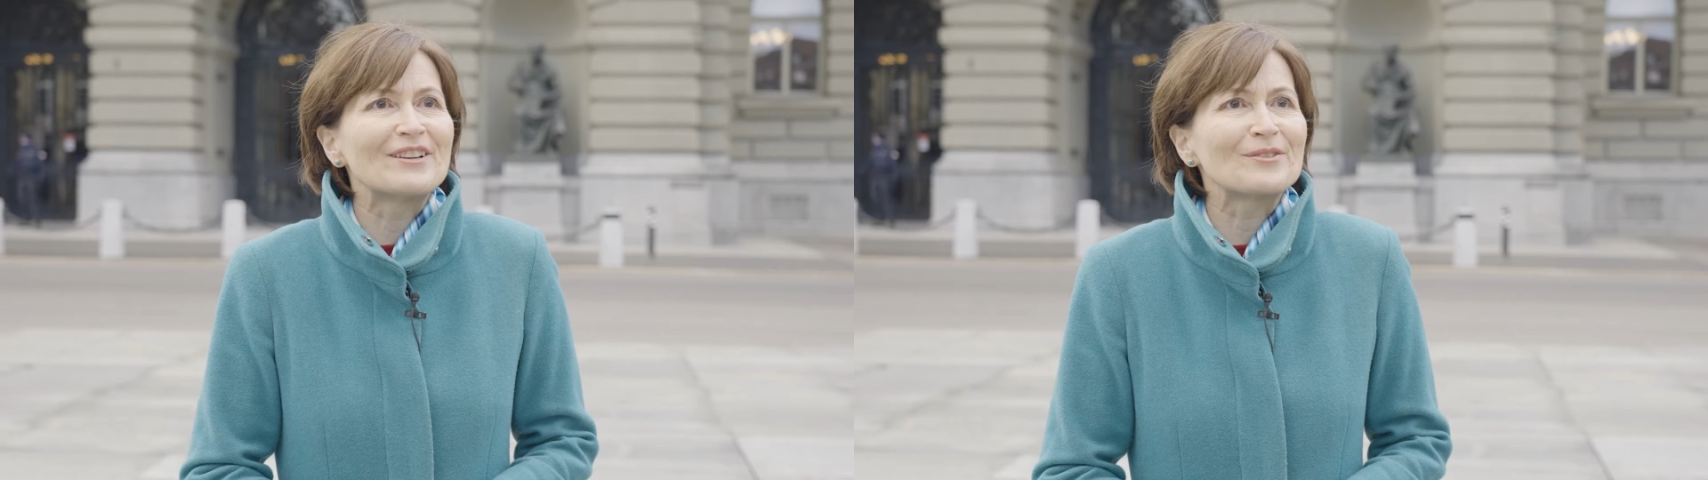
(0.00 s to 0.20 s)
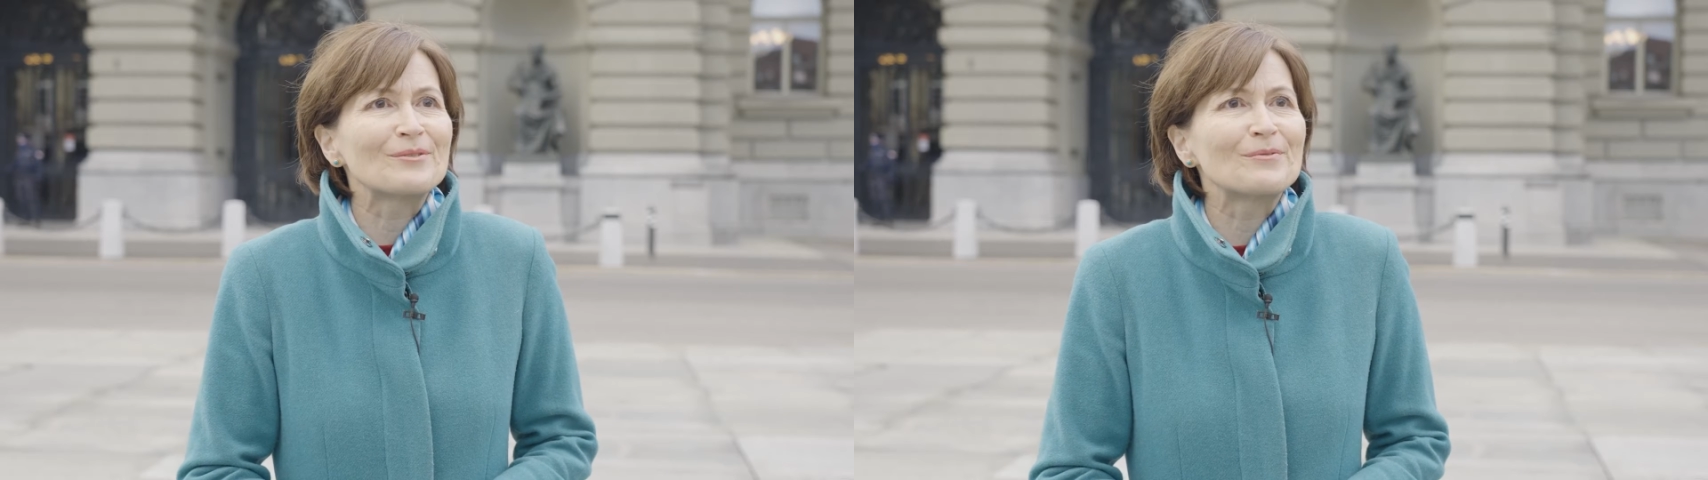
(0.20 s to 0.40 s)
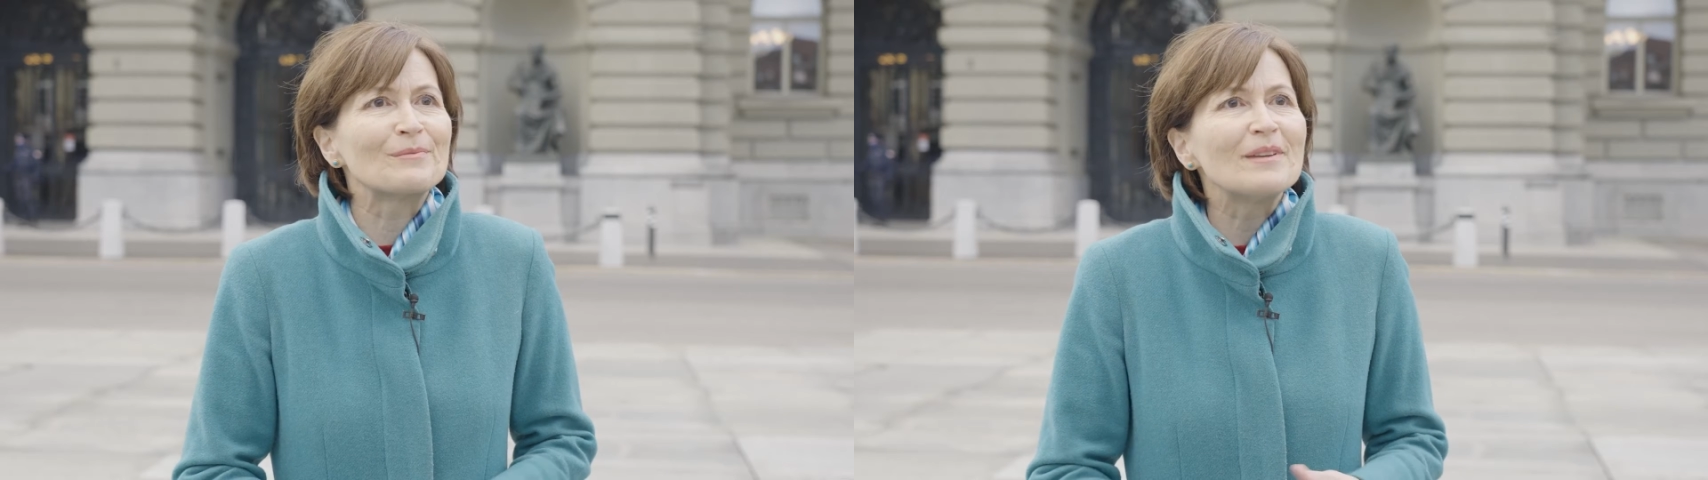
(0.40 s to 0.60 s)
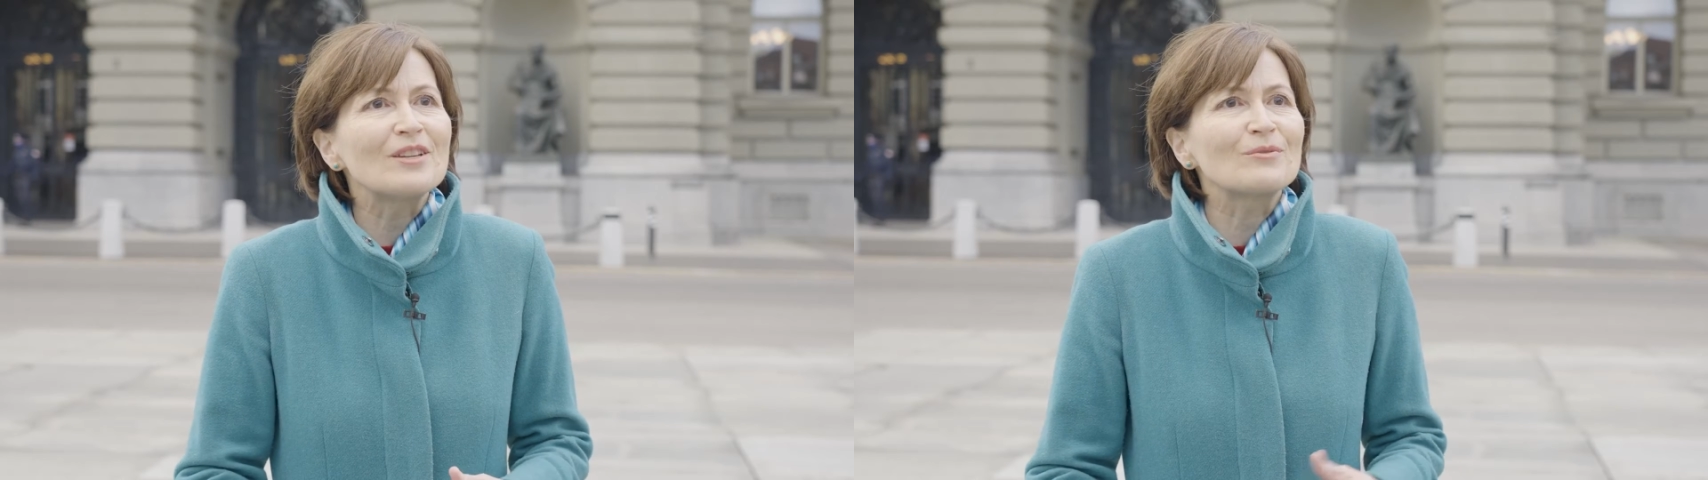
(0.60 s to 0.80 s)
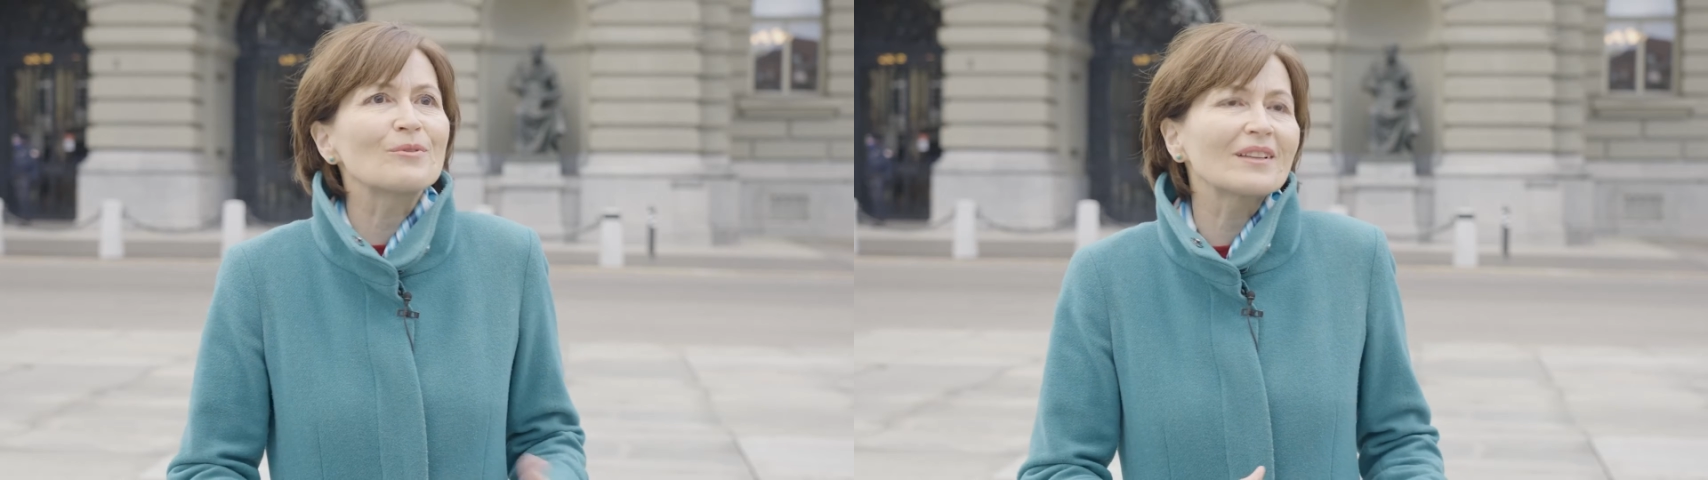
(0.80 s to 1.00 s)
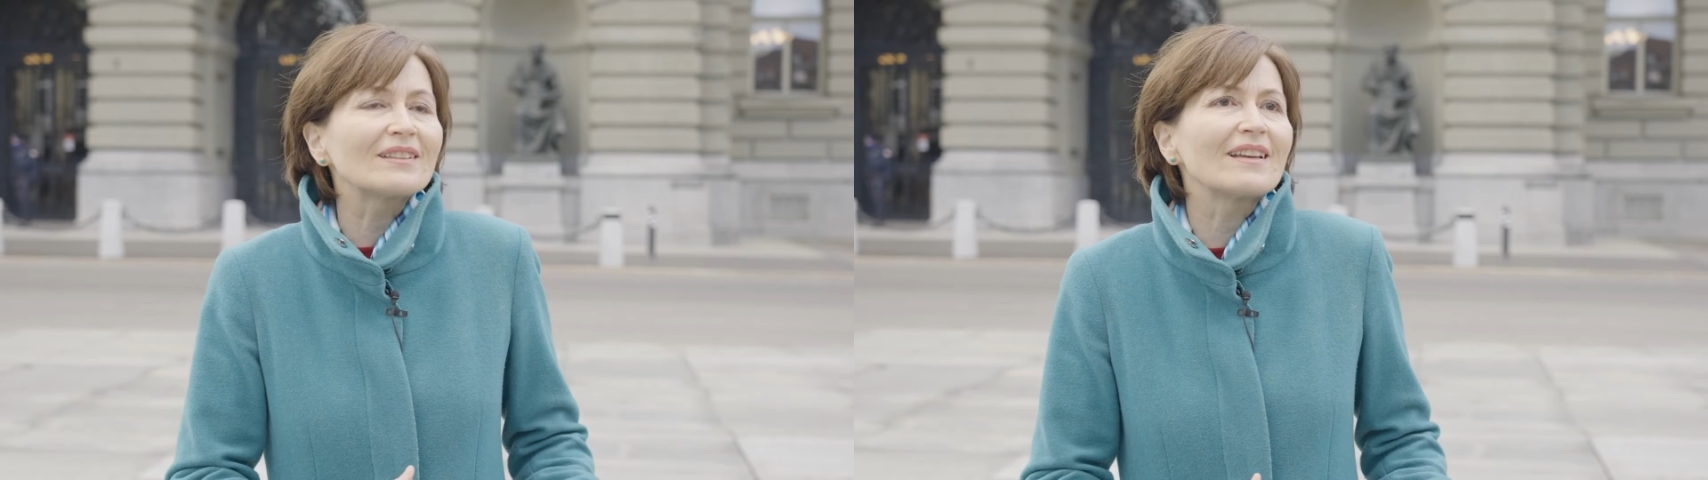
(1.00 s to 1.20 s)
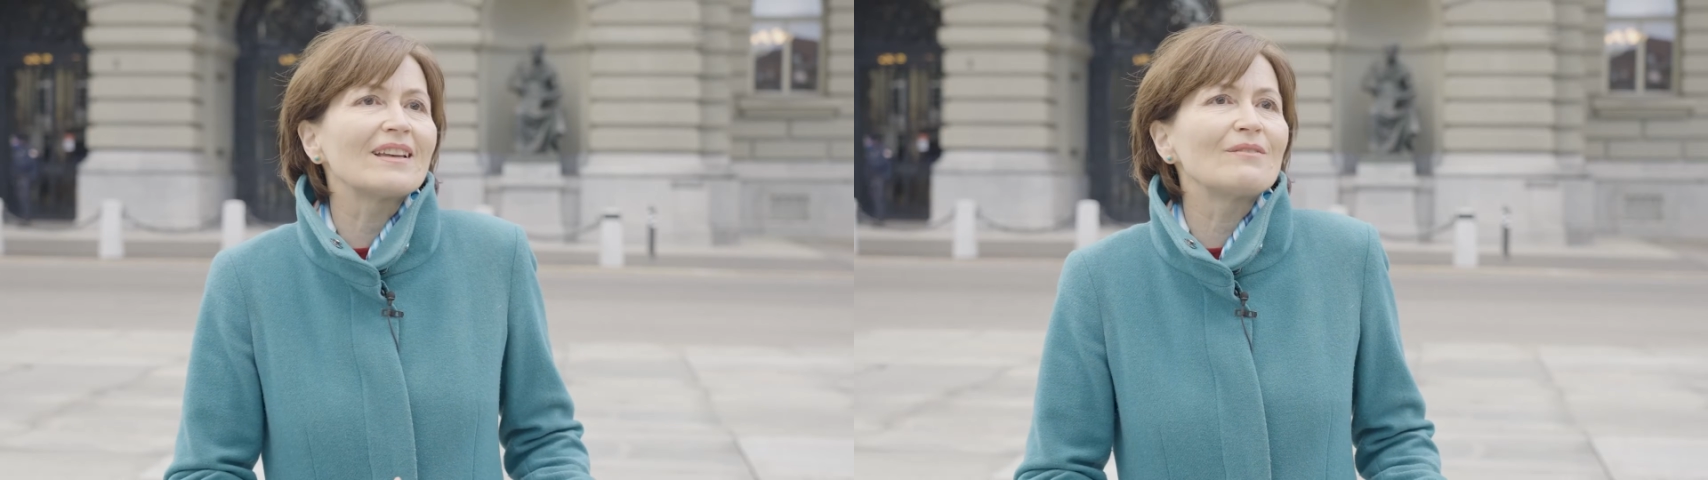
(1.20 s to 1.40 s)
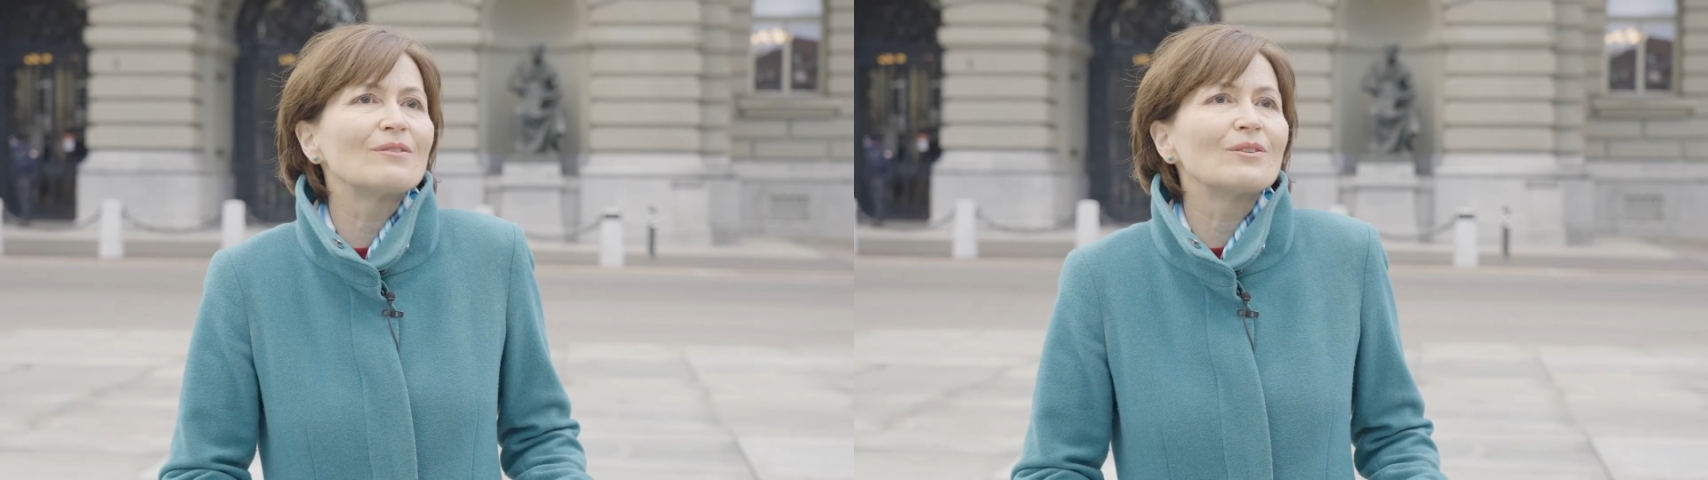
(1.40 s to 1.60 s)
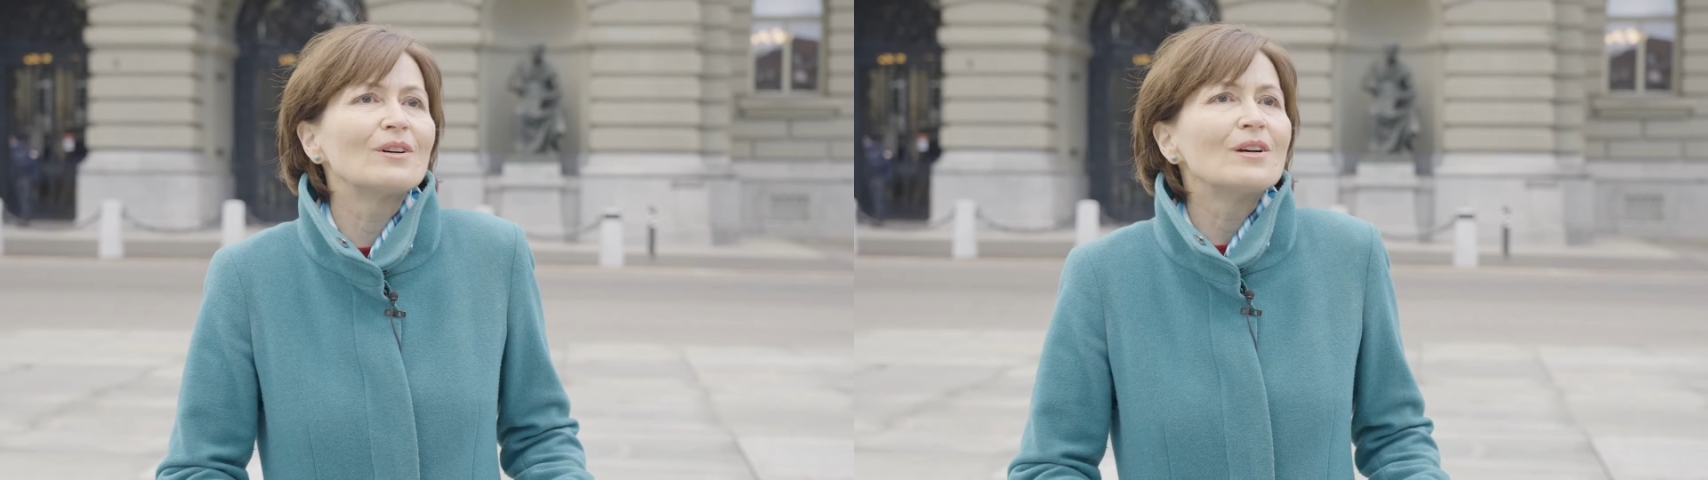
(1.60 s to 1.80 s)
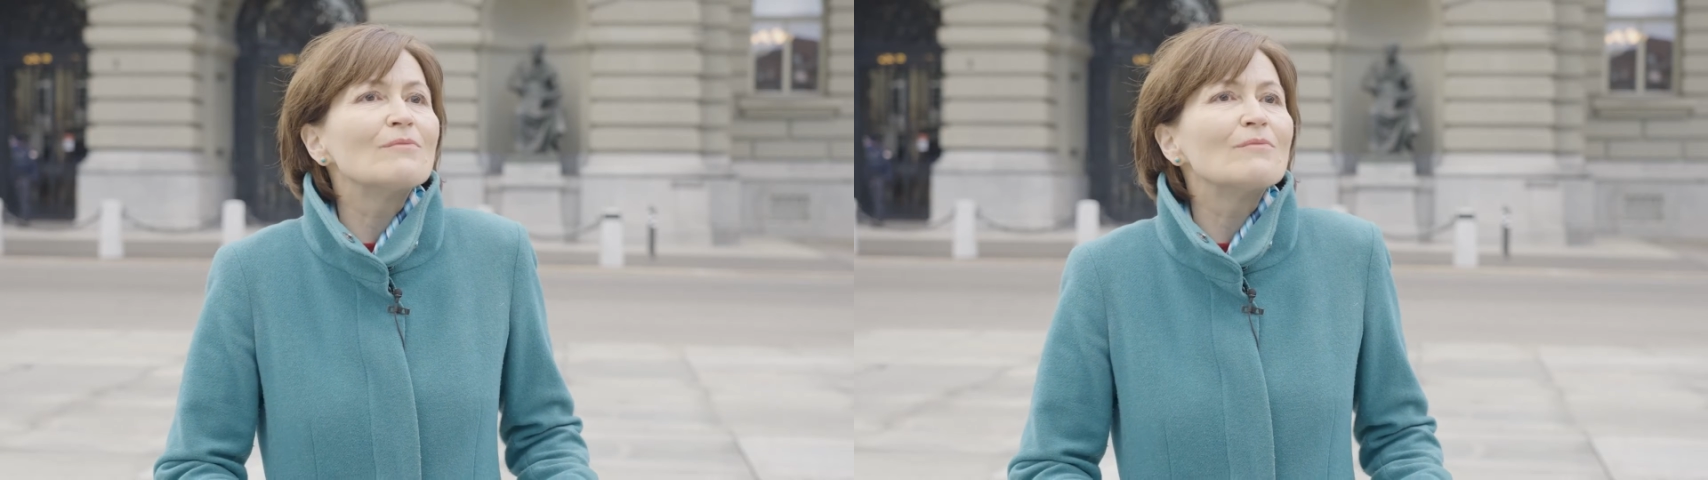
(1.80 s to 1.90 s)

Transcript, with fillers: Also für mich ist es wirklich ein Teil wo,